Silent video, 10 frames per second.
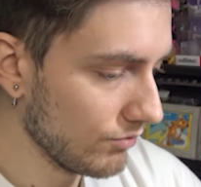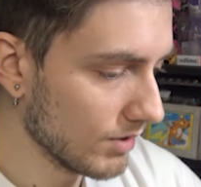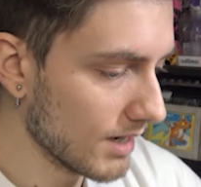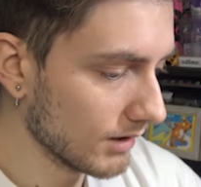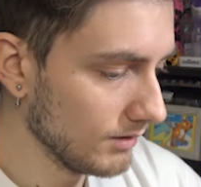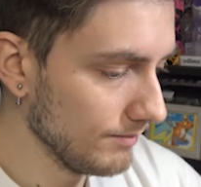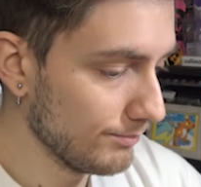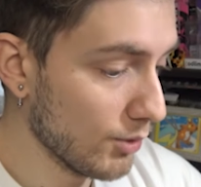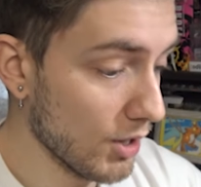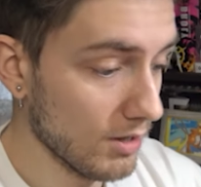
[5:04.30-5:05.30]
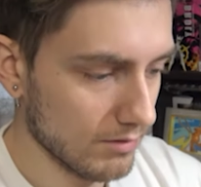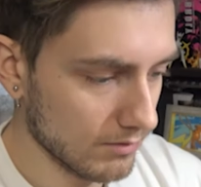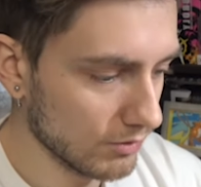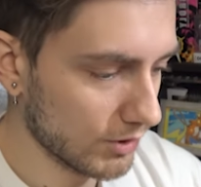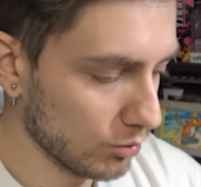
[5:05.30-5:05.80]
full art, poi
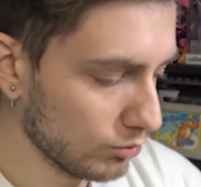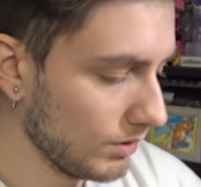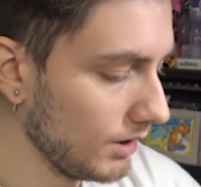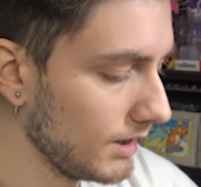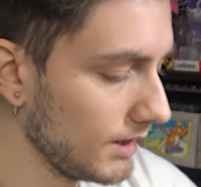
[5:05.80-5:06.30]
oltretutto in